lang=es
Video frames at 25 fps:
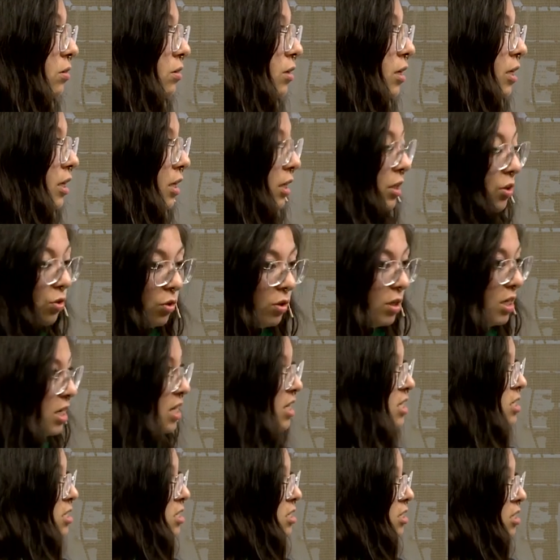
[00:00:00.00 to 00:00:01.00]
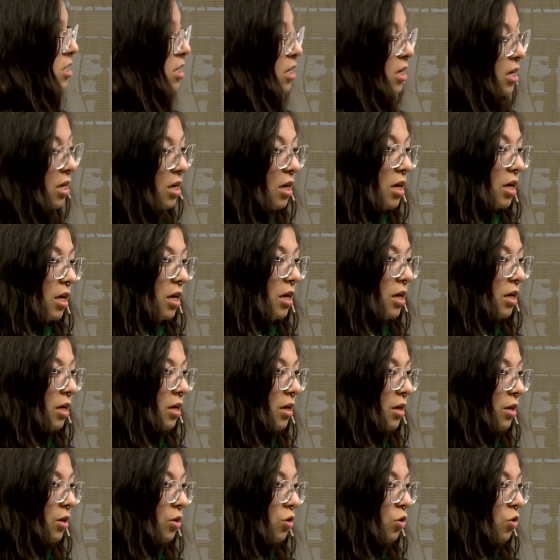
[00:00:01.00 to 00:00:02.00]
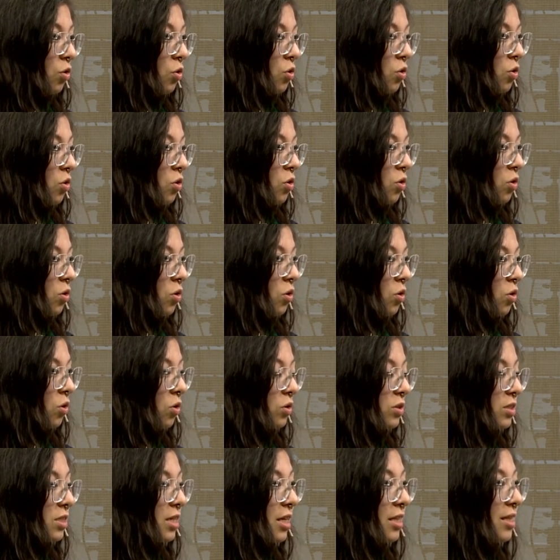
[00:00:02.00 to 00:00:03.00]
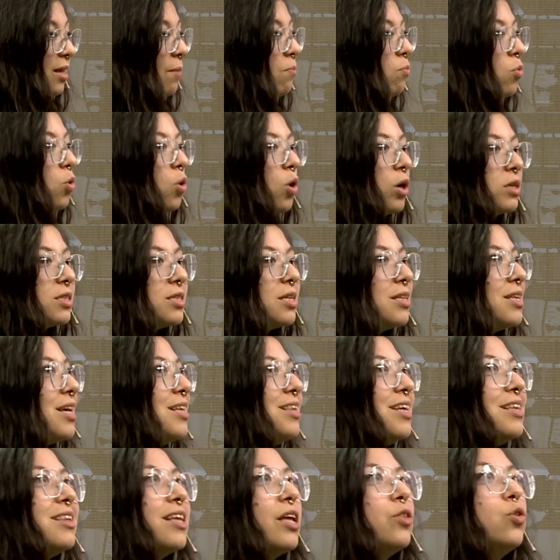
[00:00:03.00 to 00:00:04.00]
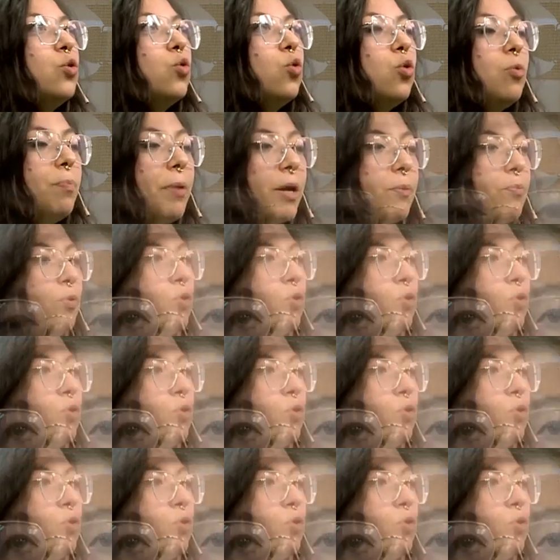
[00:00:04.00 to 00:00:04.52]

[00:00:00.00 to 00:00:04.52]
en estos días. Eh, no se, se está intentando culpar